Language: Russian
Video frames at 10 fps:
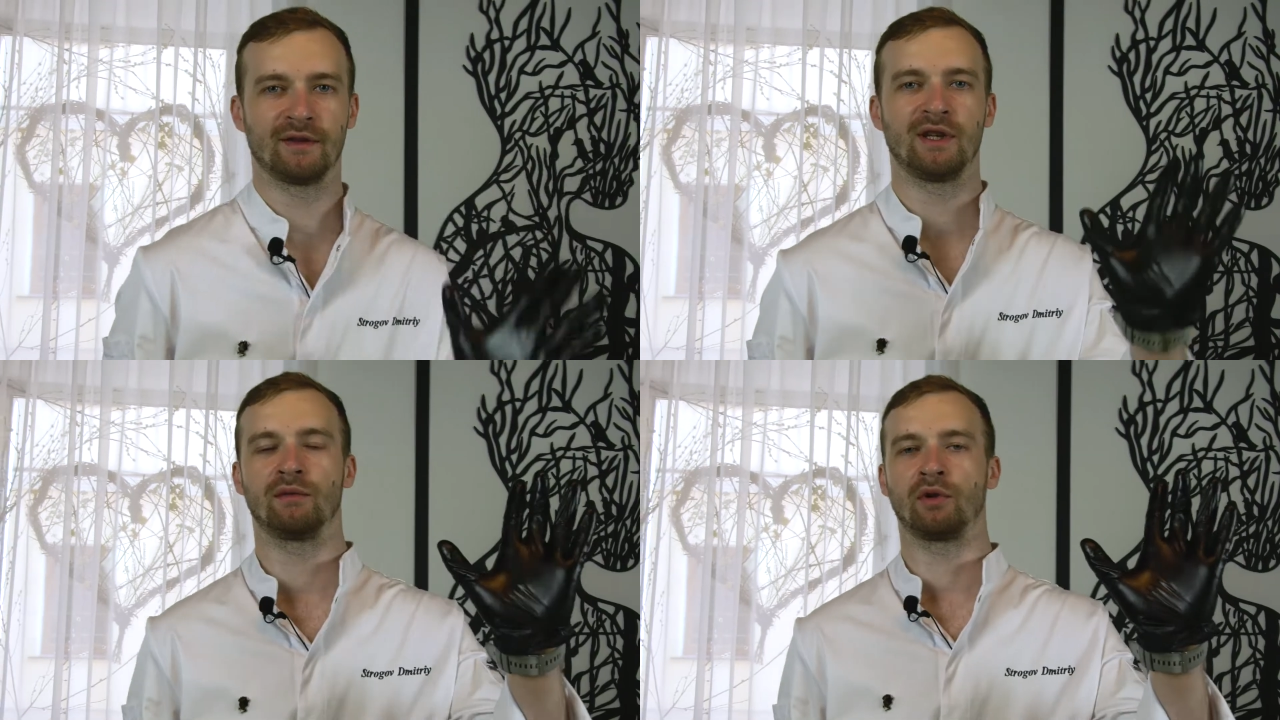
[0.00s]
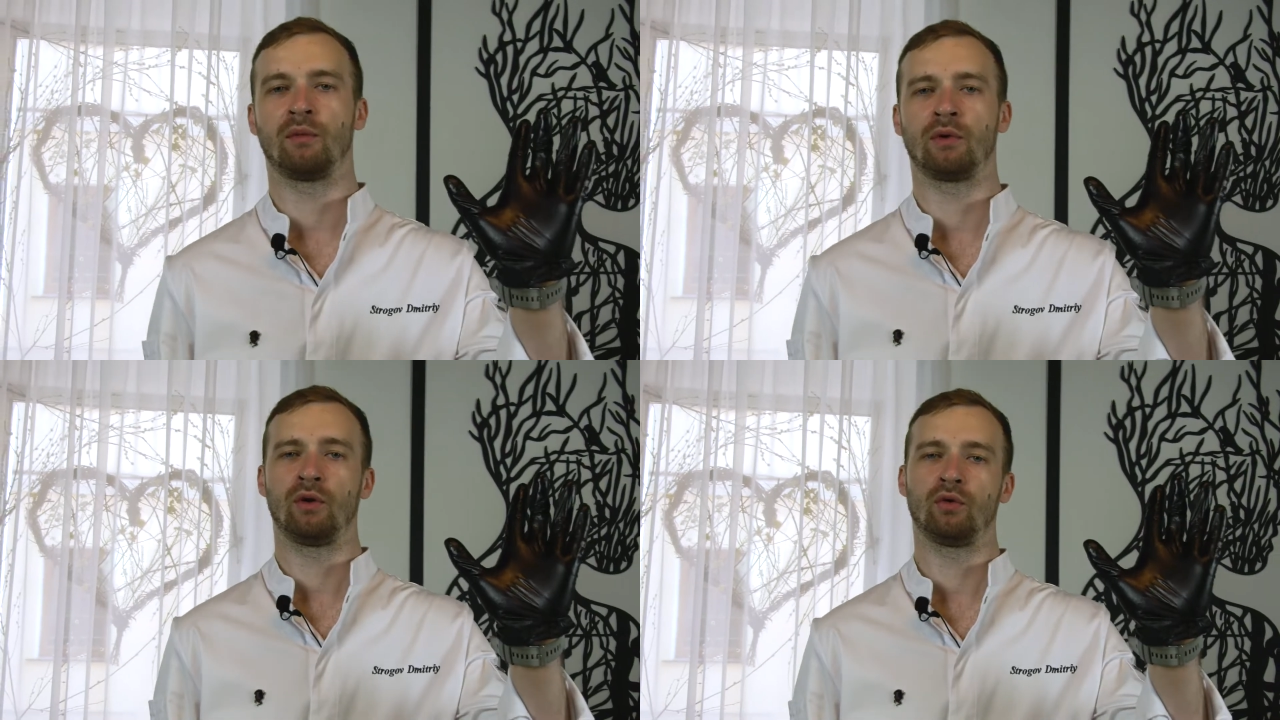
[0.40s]
Всем
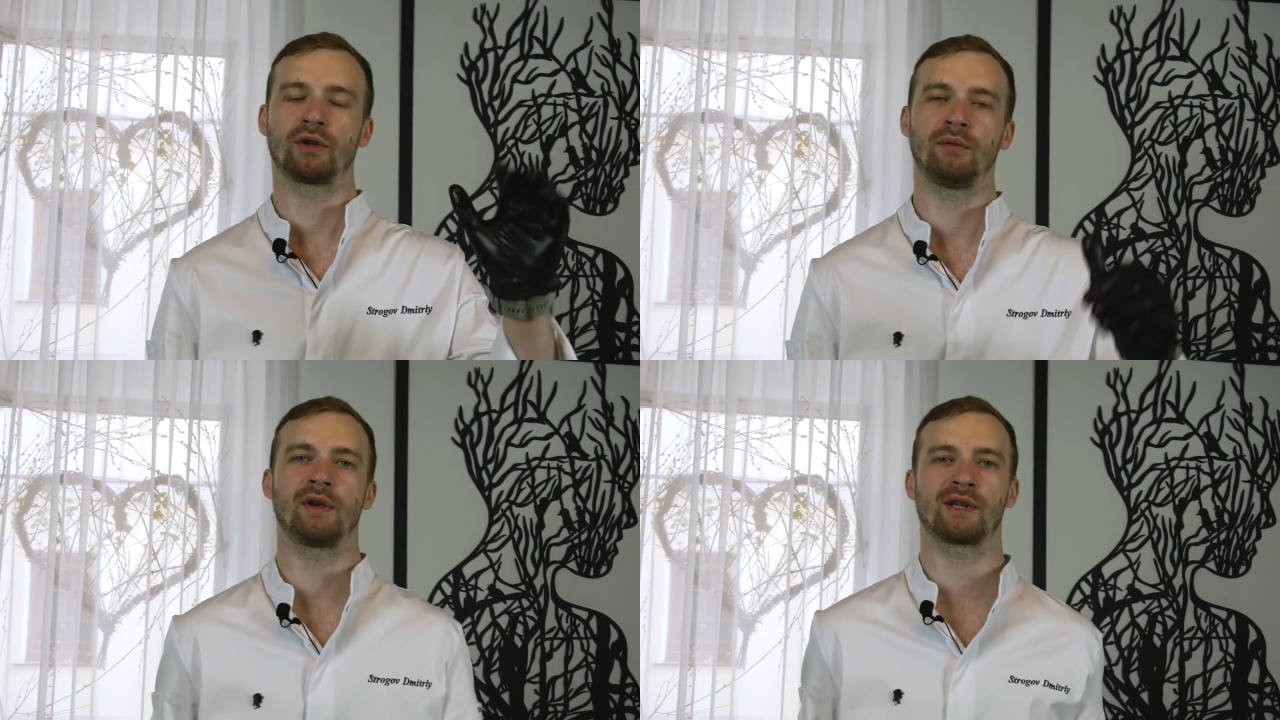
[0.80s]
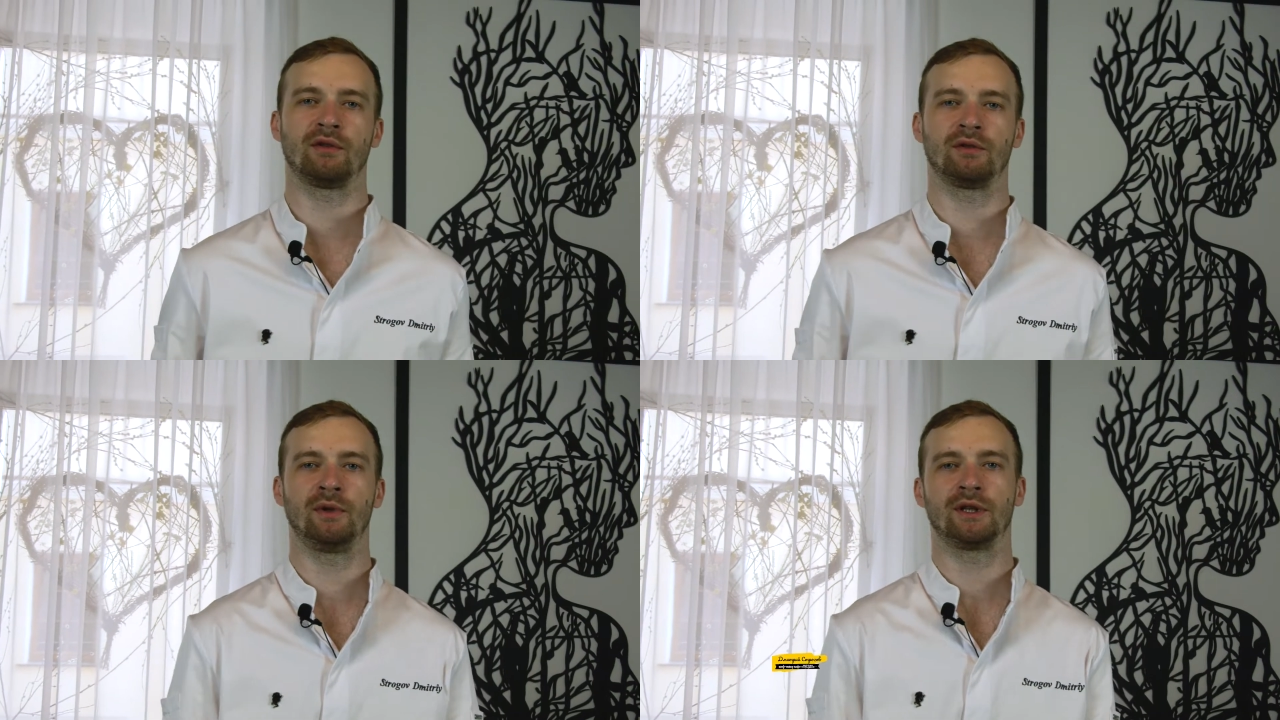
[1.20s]
доброе утро, меня
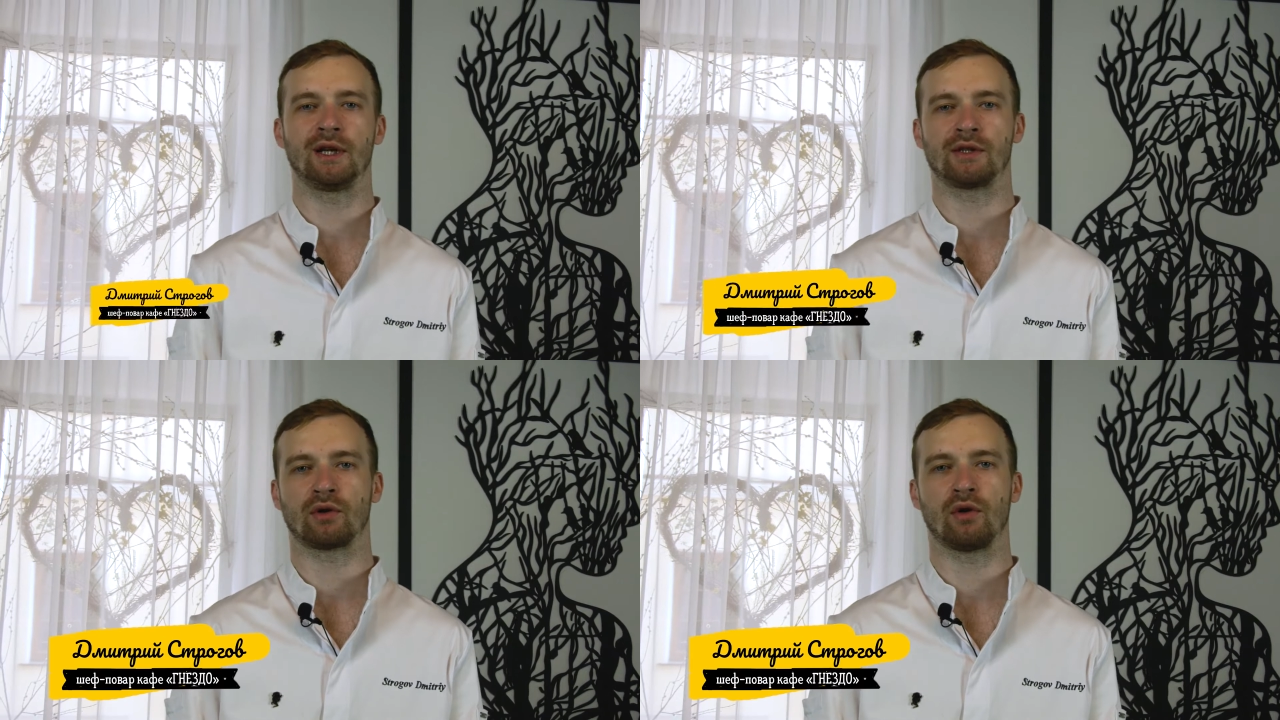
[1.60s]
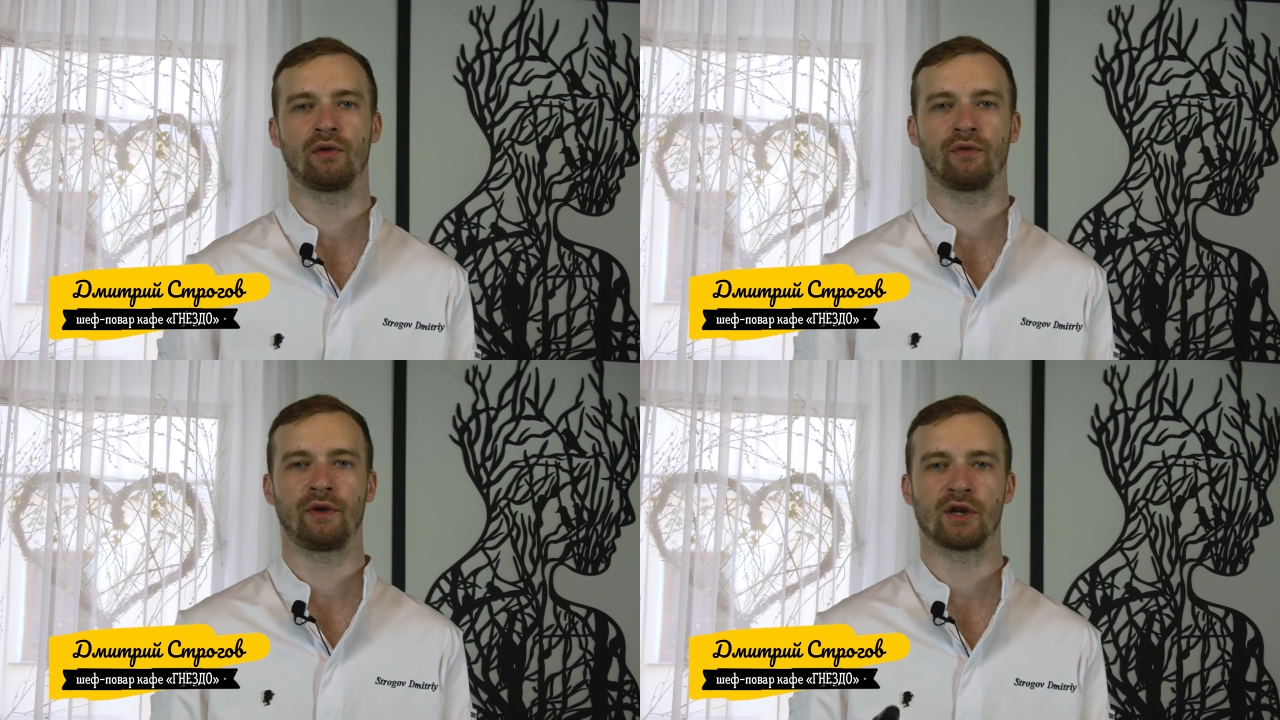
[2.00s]
зовут Дмитрий
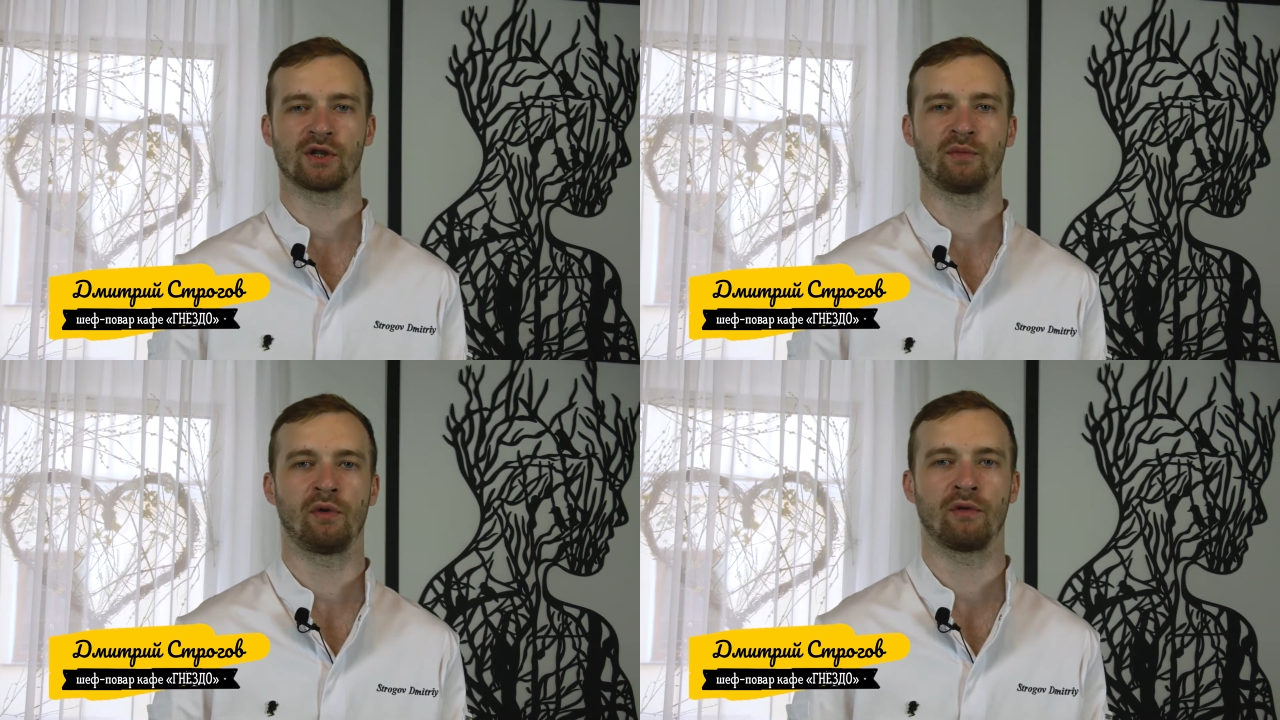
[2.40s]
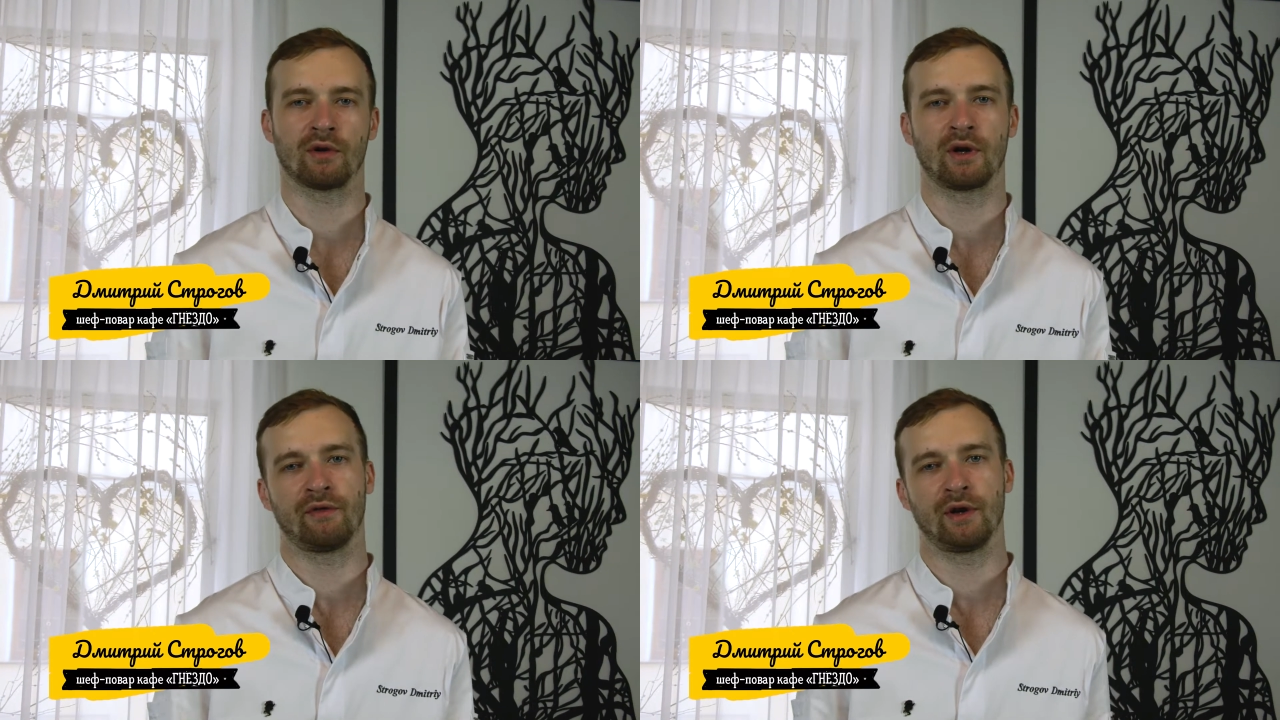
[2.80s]
Строгов, я
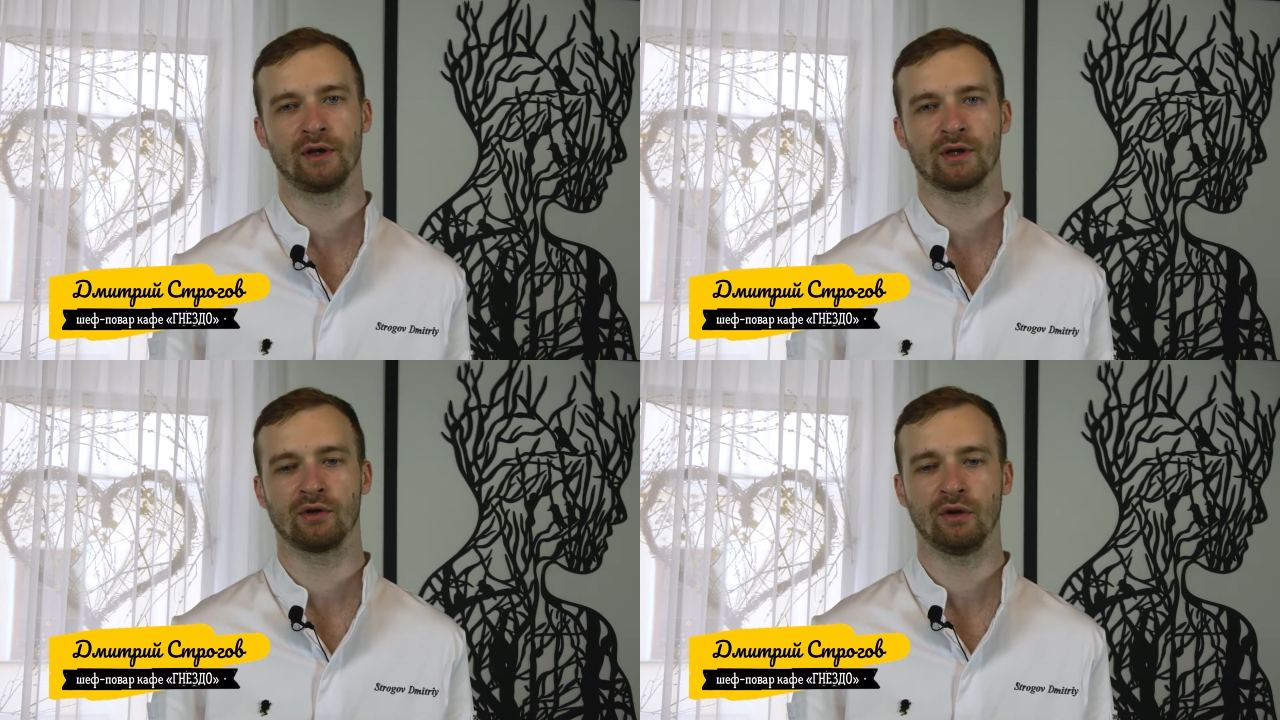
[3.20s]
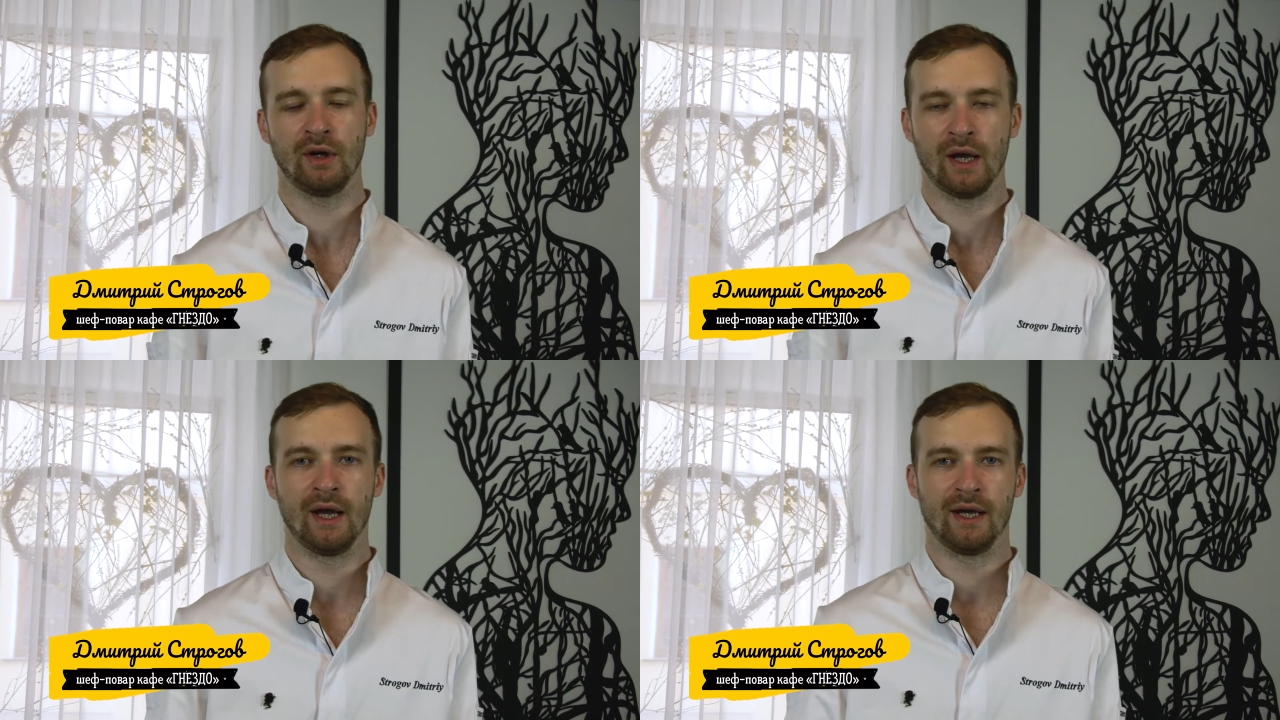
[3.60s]
шеф-повар кафе «Гнездо».